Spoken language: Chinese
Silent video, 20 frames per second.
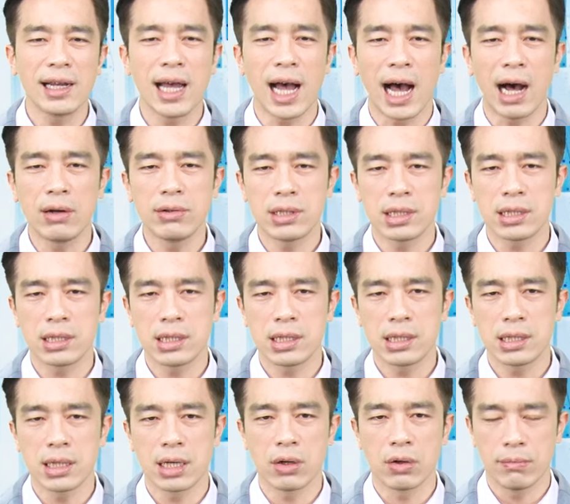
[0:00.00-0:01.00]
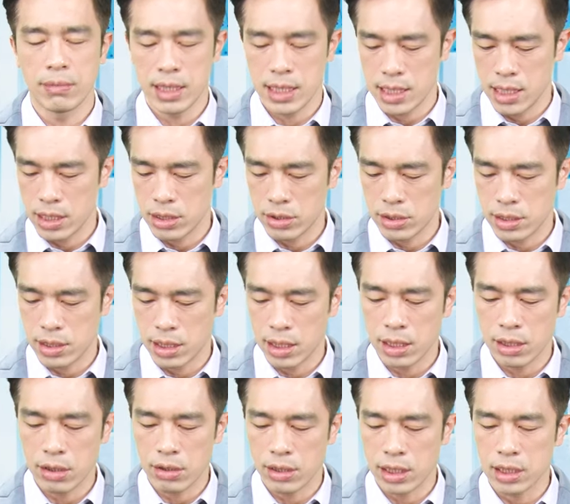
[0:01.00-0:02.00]
了好几次了，我们以就是二
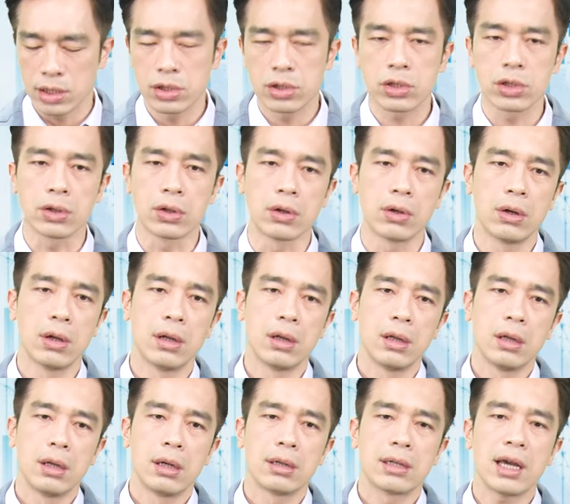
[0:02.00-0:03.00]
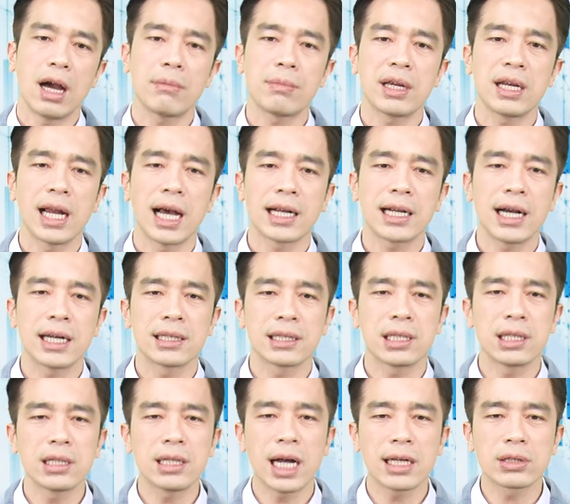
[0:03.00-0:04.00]
六零九阳明来看，
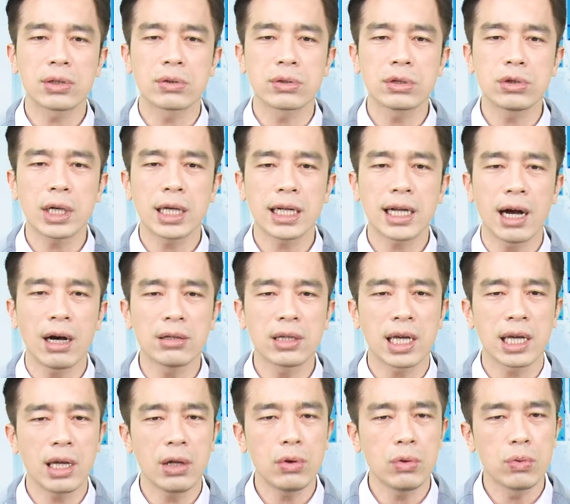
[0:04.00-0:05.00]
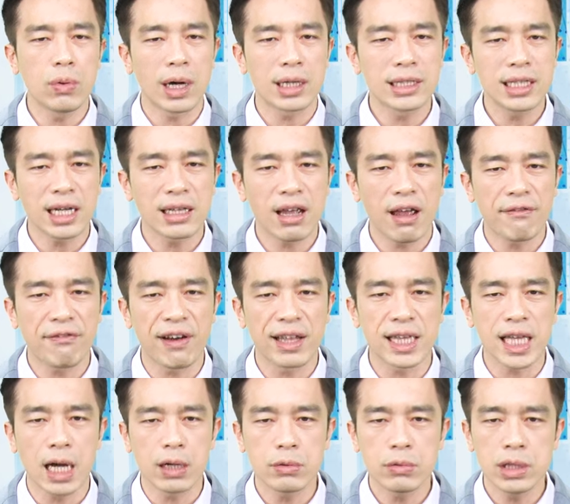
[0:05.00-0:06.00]
其实它从最高点一路往下跌，反
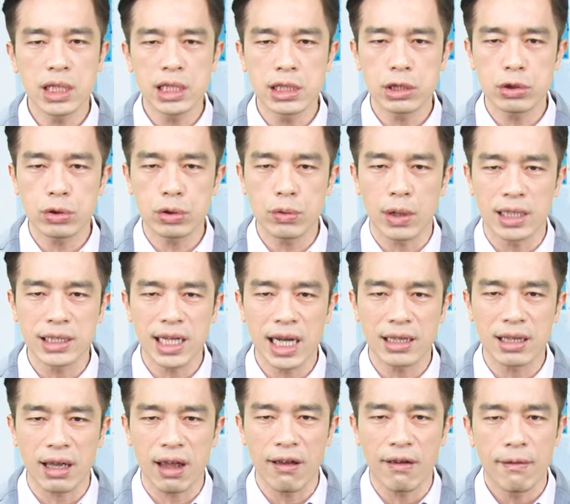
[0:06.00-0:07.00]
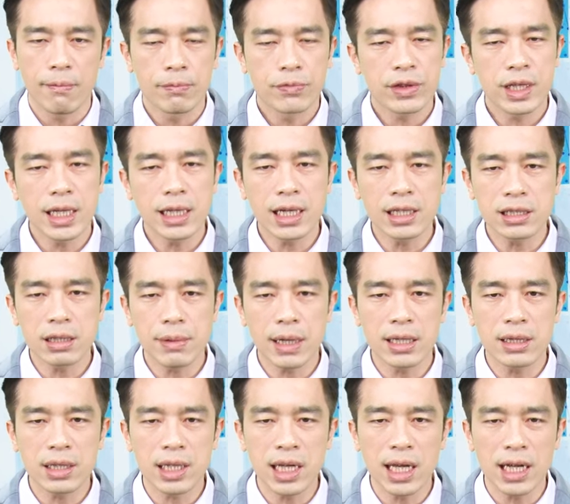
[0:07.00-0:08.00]
弹无力继续往下跌，跌到这
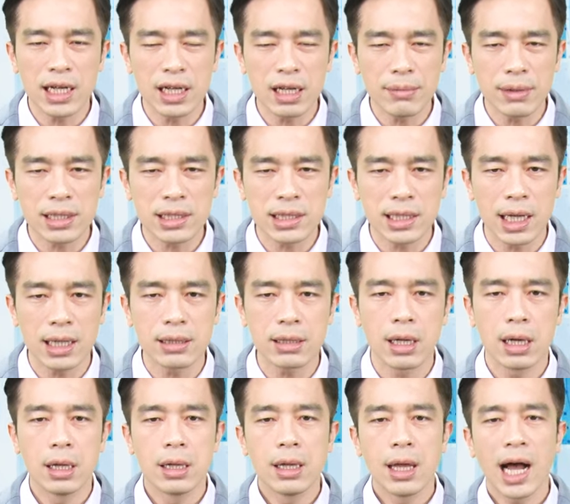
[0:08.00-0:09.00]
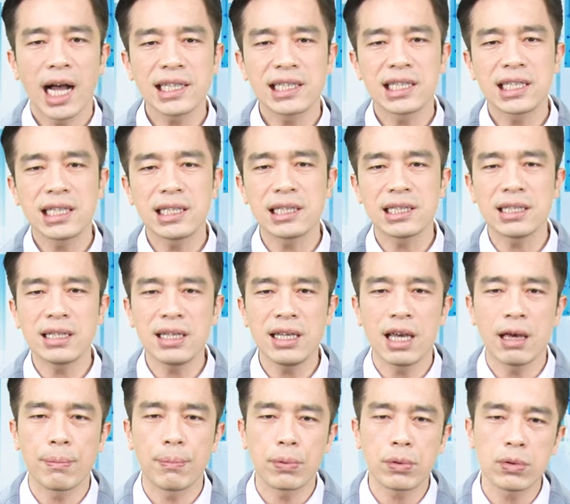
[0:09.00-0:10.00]
边跌了那么深，它其实
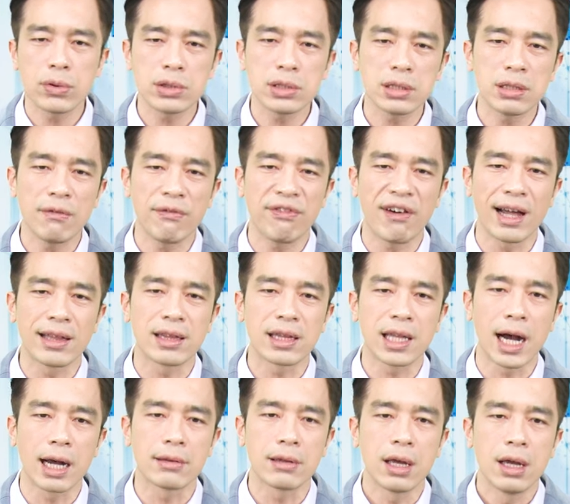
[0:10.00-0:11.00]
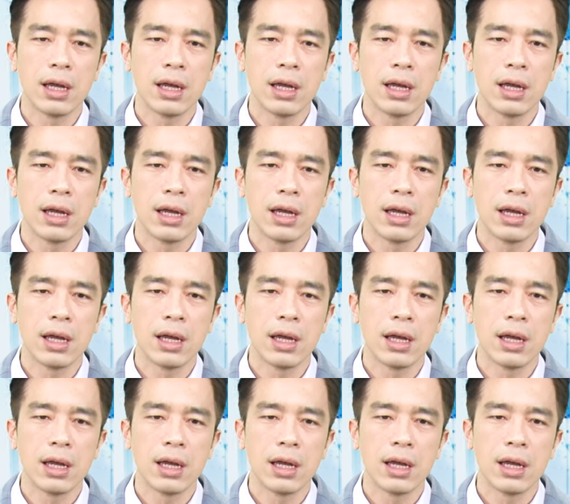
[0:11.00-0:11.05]
也不过就是反弹，